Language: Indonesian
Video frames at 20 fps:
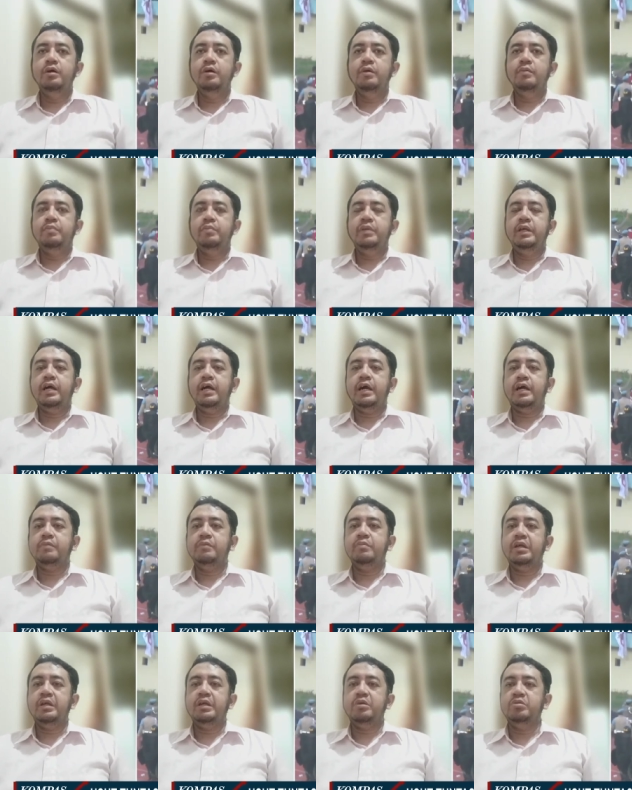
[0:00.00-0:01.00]

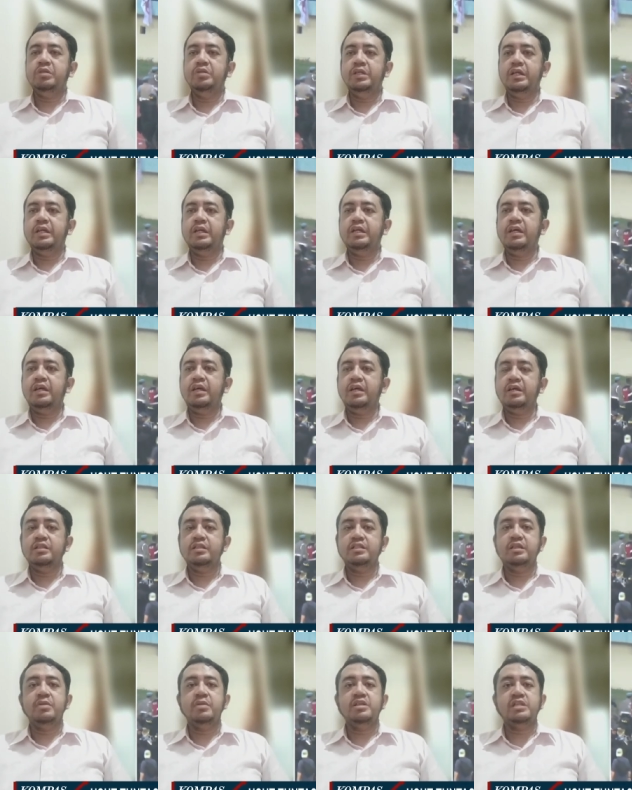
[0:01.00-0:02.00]
pihak berikutnya adalah
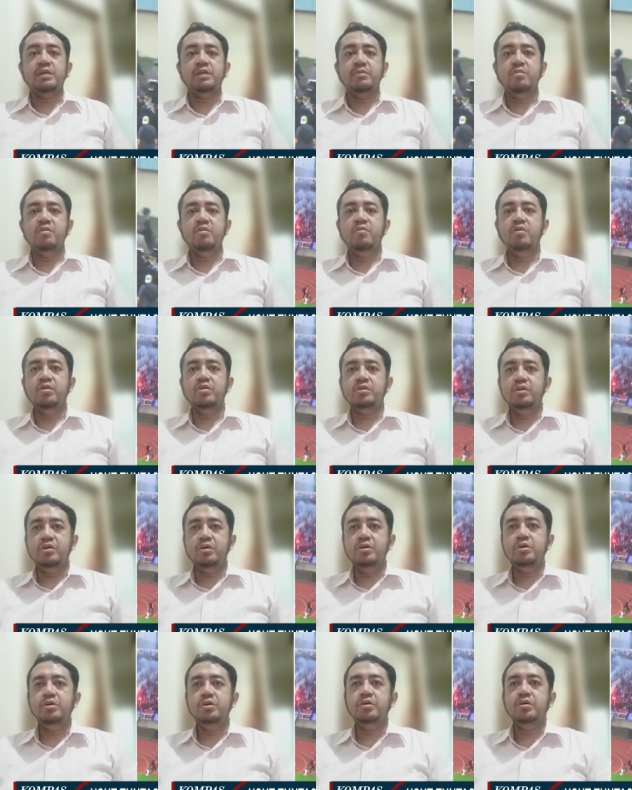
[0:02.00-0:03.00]
sama-sama
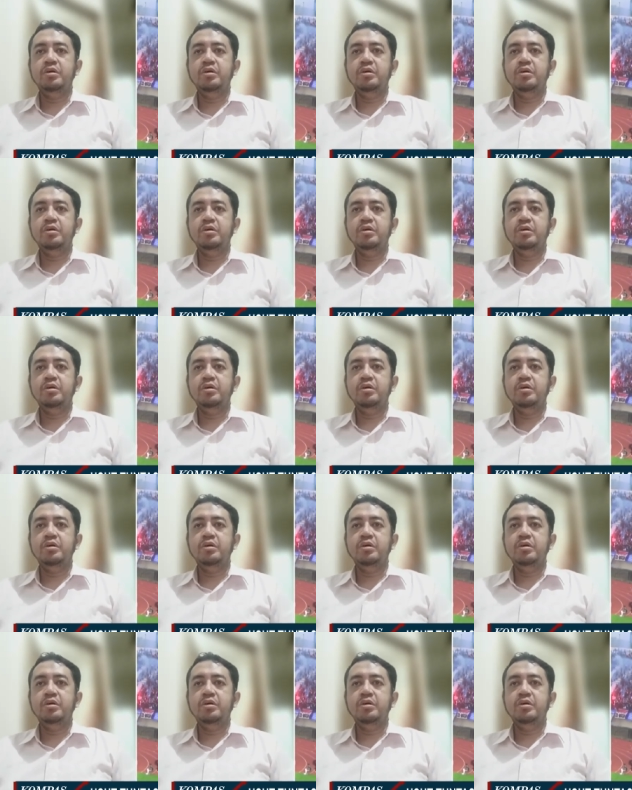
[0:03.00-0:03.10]
Bobotoh,